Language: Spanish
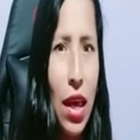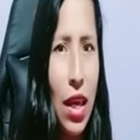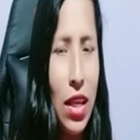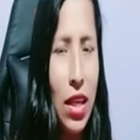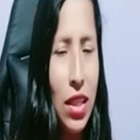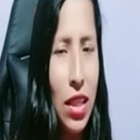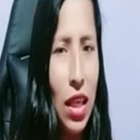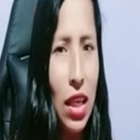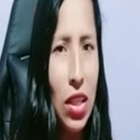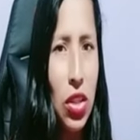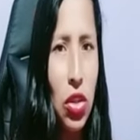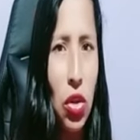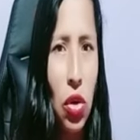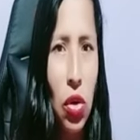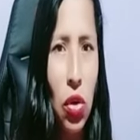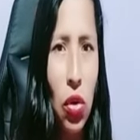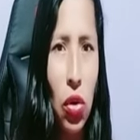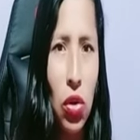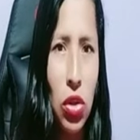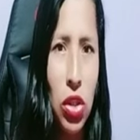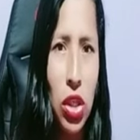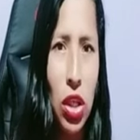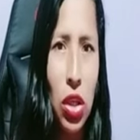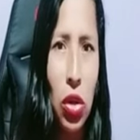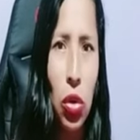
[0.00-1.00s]
Esta acción
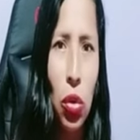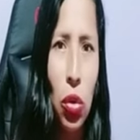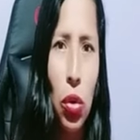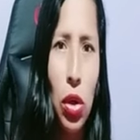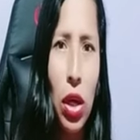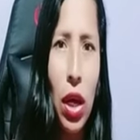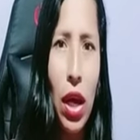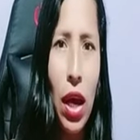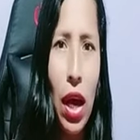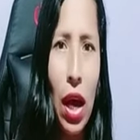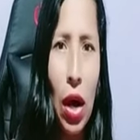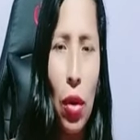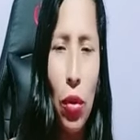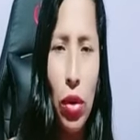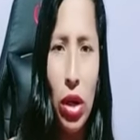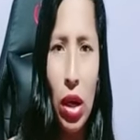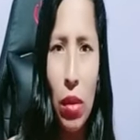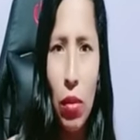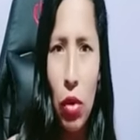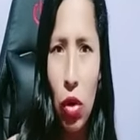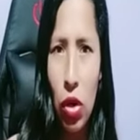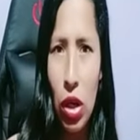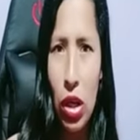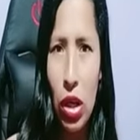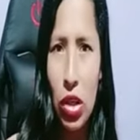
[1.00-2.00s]
constituye a
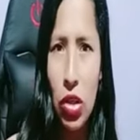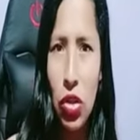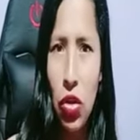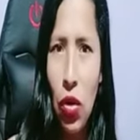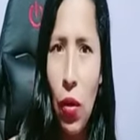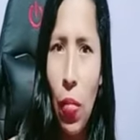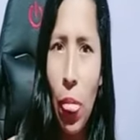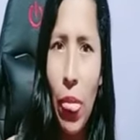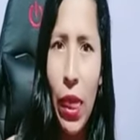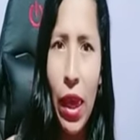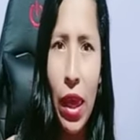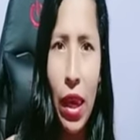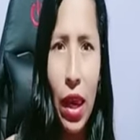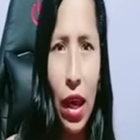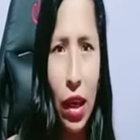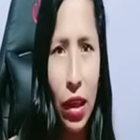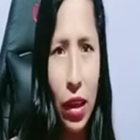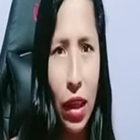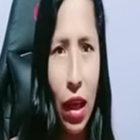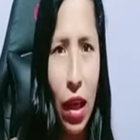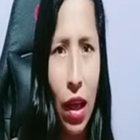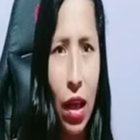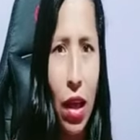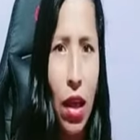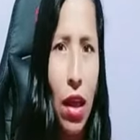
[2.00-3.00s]
una violación
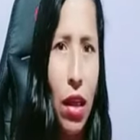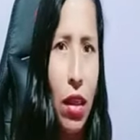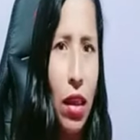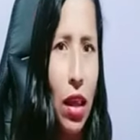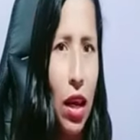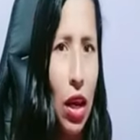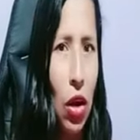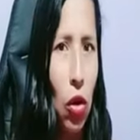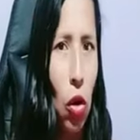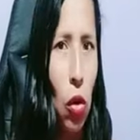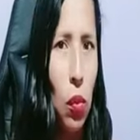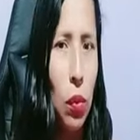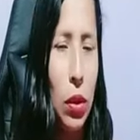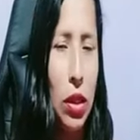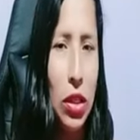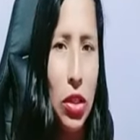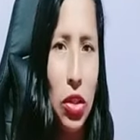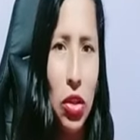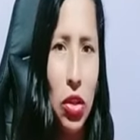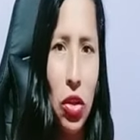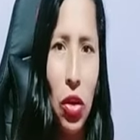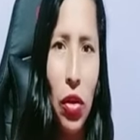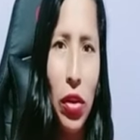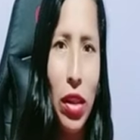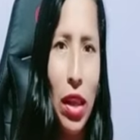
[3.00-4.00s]
directa de la
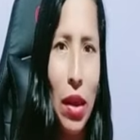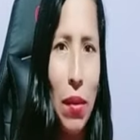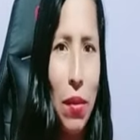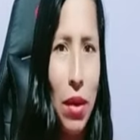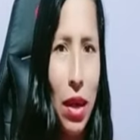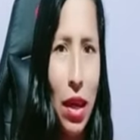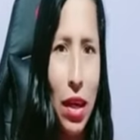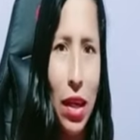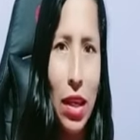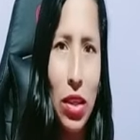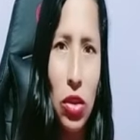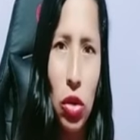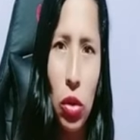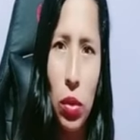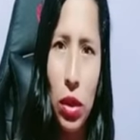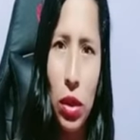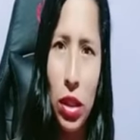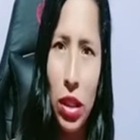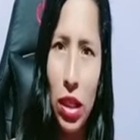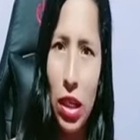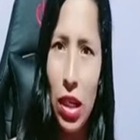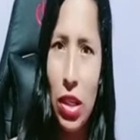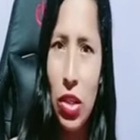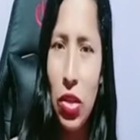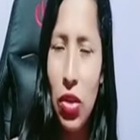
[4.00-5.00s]
Convención de Viena
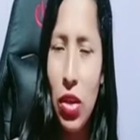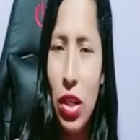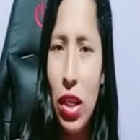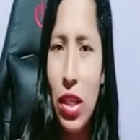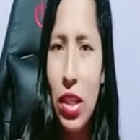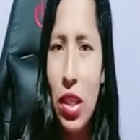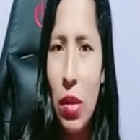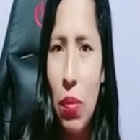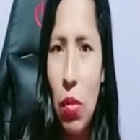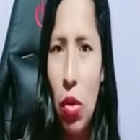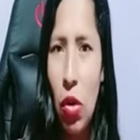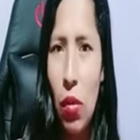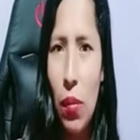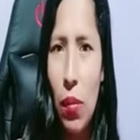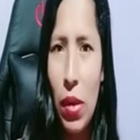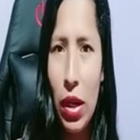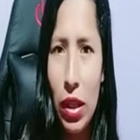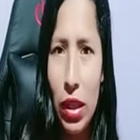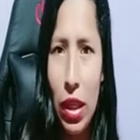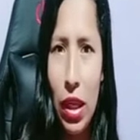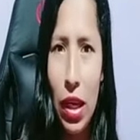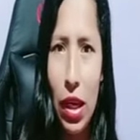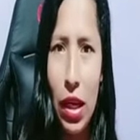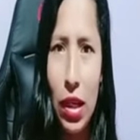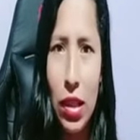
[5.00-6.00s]
sobre Relaciones
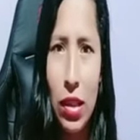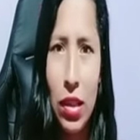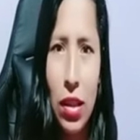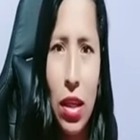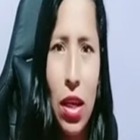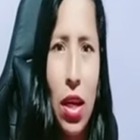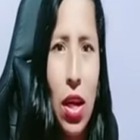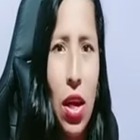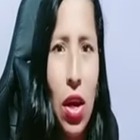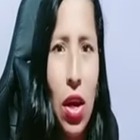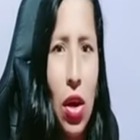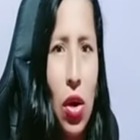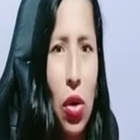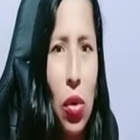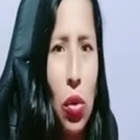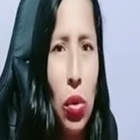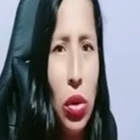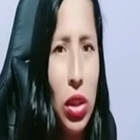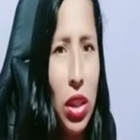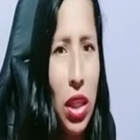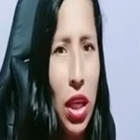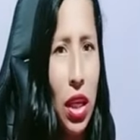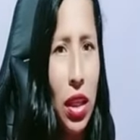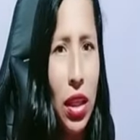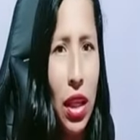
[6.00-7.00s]
Diplomáticas
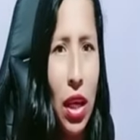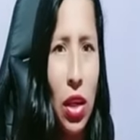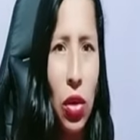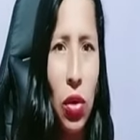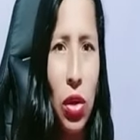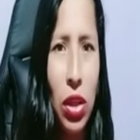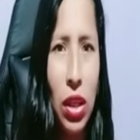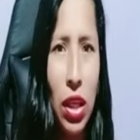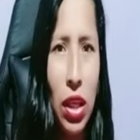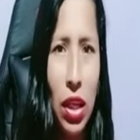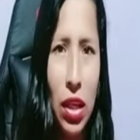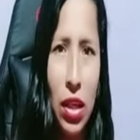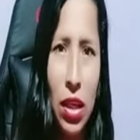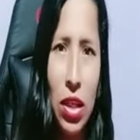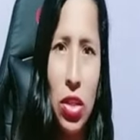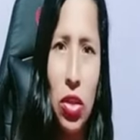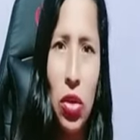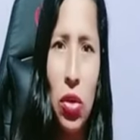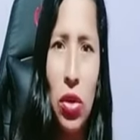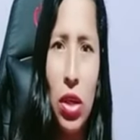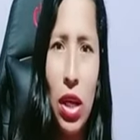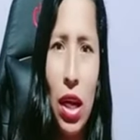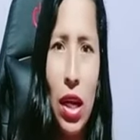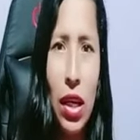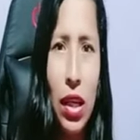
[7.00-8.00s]
un tratado
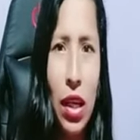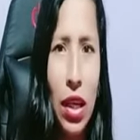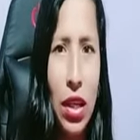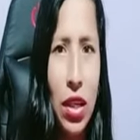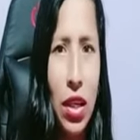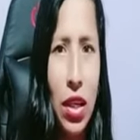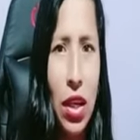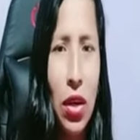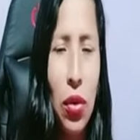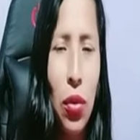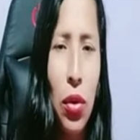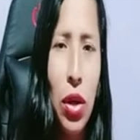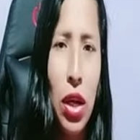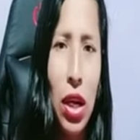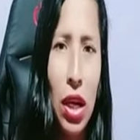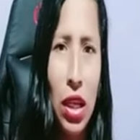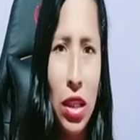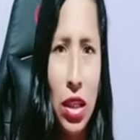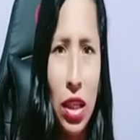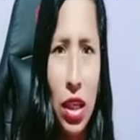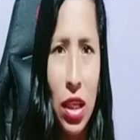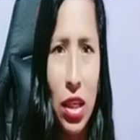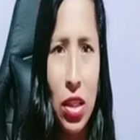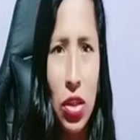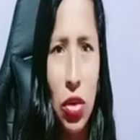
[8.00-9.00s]
internacional que regula
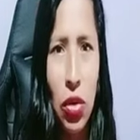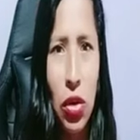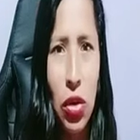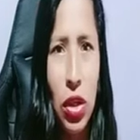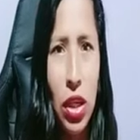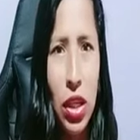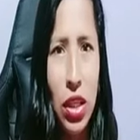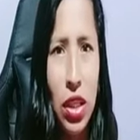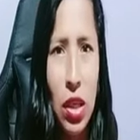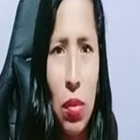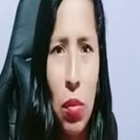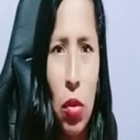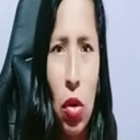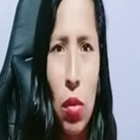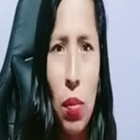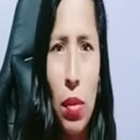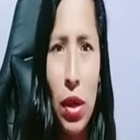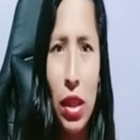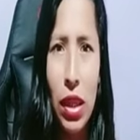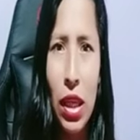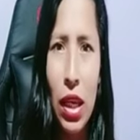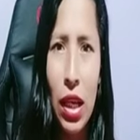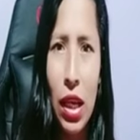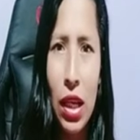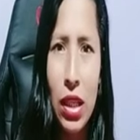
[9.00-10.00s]
las relaciones
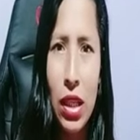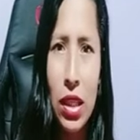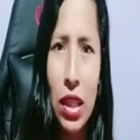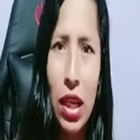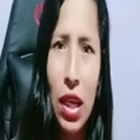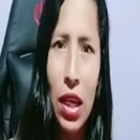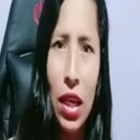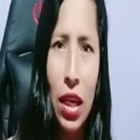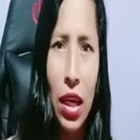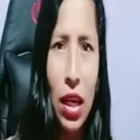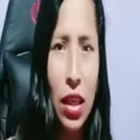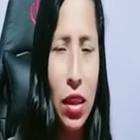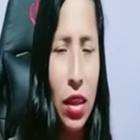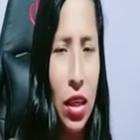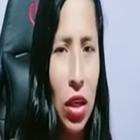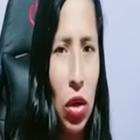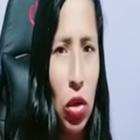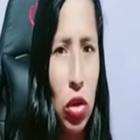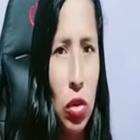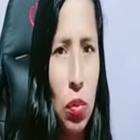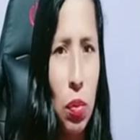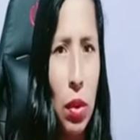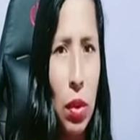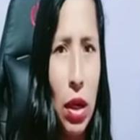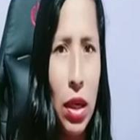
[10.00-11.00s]
diplomáticas entre
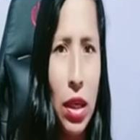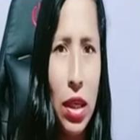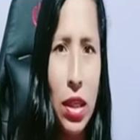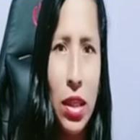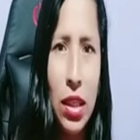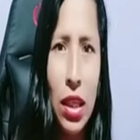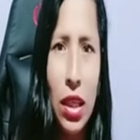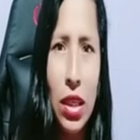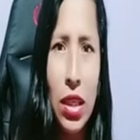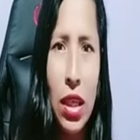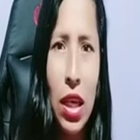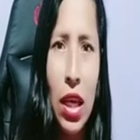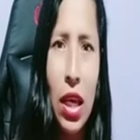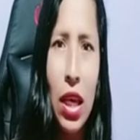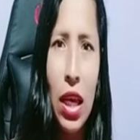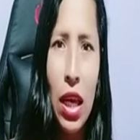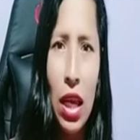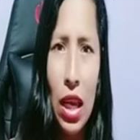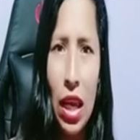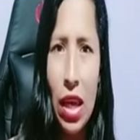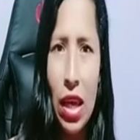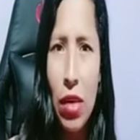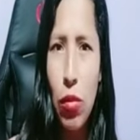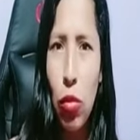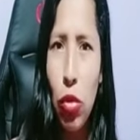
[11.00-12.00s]
los países
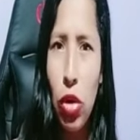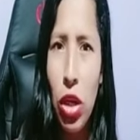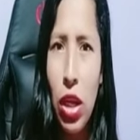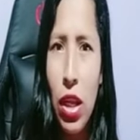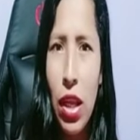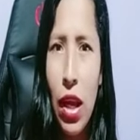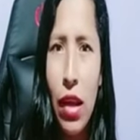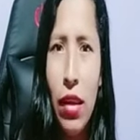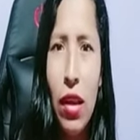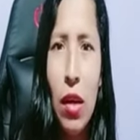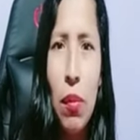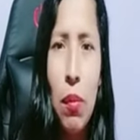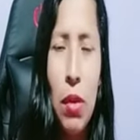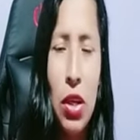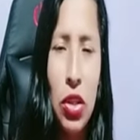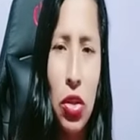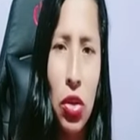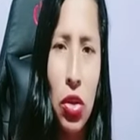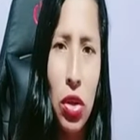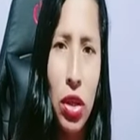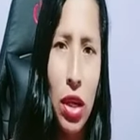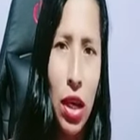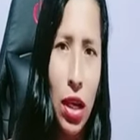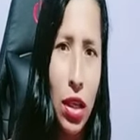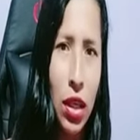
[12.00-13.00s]
y la inmunidad del
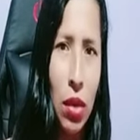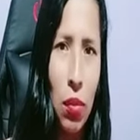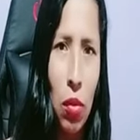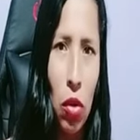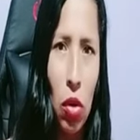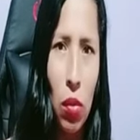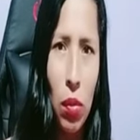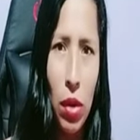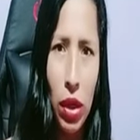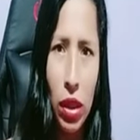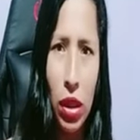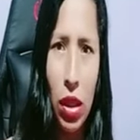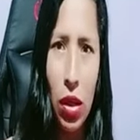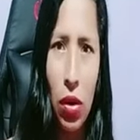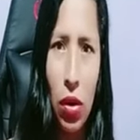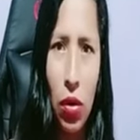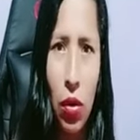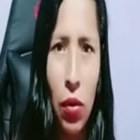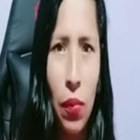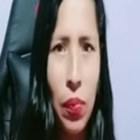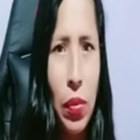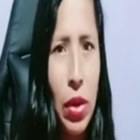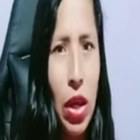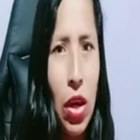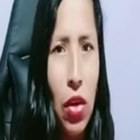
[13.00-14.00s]
personal
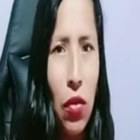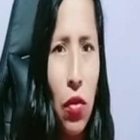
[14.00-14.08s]
diplomático